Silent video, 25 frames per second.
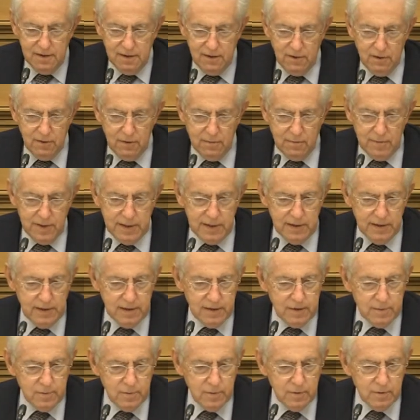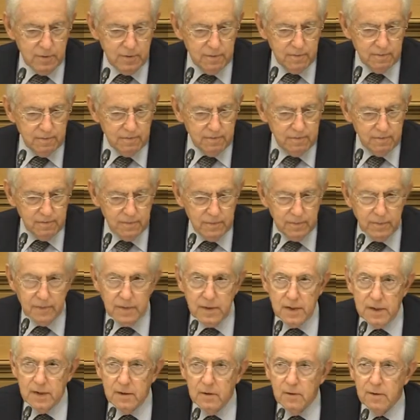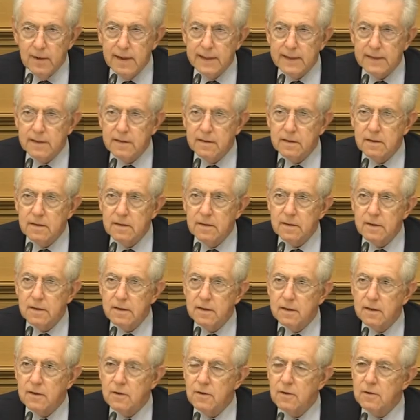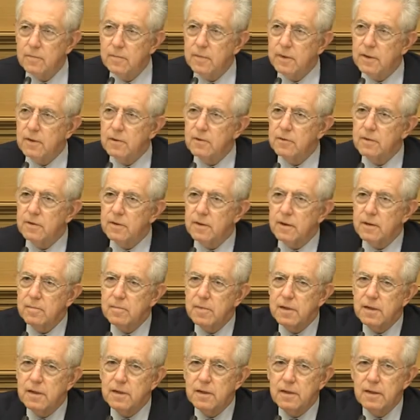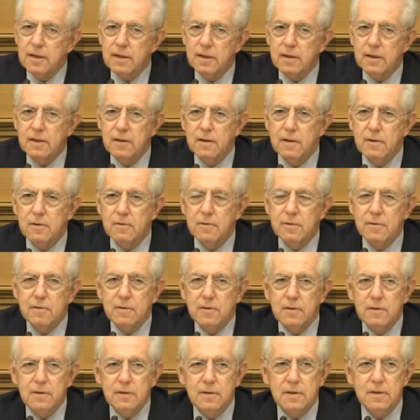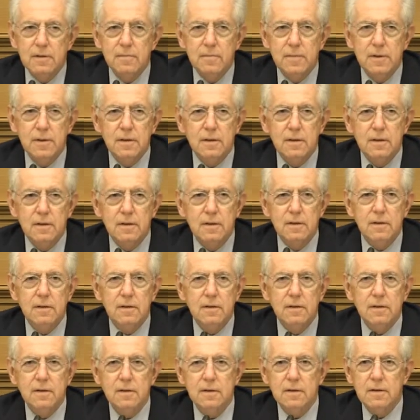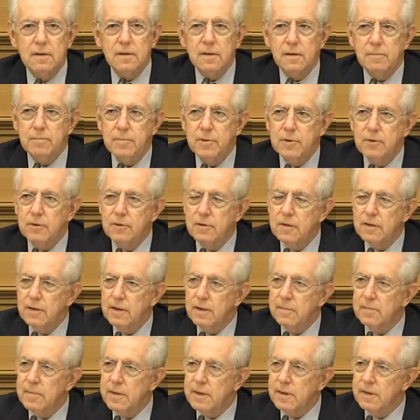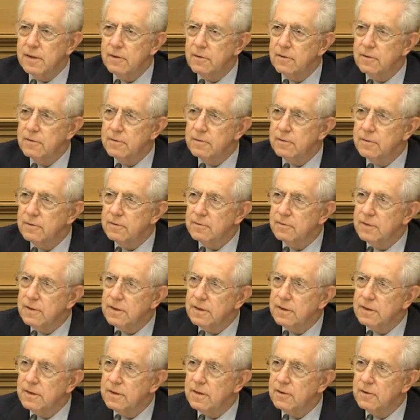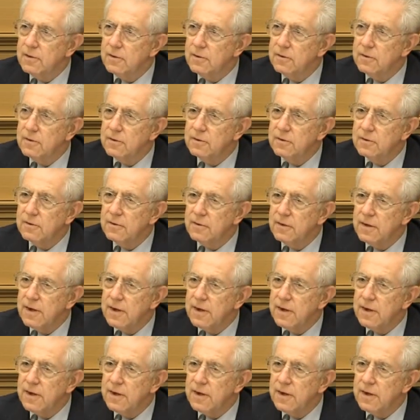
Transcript: colbertismo denoantri, come con termine tecnico una volta mi eh, capitò di chiamarlo in un articolo, non